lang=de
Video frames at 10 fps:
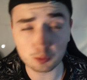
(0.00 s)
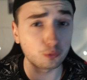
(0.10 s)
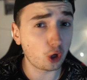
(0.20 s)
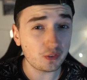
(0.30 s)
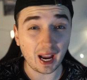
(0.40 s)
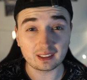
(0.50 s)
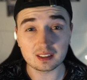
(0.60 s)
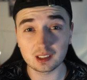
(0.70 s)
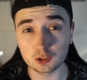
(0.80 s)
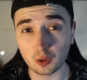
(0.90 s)
bevor wir ein
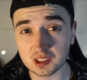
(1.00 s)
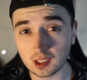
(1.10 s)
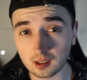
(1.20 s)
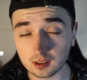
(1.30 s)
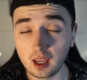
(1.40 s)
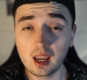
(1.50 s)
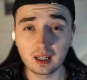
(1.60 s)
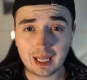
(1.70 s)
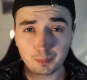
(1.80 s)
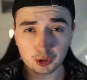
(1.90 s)
einziges Wort sagen,
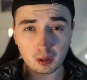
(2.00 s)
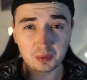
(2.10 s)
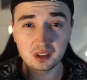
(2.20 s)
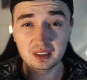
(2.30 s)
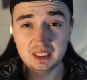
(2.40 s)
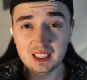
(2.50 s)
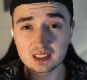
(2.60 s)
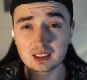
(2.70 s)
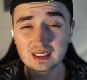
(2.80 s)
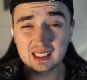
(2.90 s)
gebt euch mal bitte
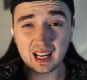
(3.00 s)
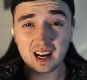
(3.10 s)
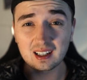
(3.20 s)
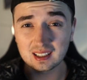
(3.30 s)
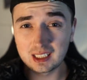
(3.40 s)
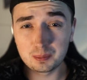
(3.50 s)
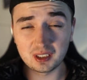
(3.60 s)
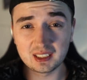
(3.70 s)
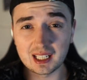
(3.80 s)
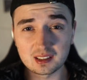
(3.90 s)
diesen kranken Clip, den
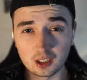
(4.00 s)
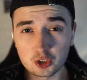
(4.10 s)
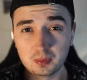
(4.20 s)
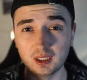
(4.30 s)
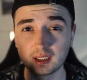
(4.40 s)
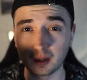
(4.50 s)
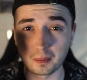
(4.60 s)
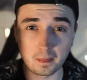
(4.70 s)
ich gestern erspielt habe.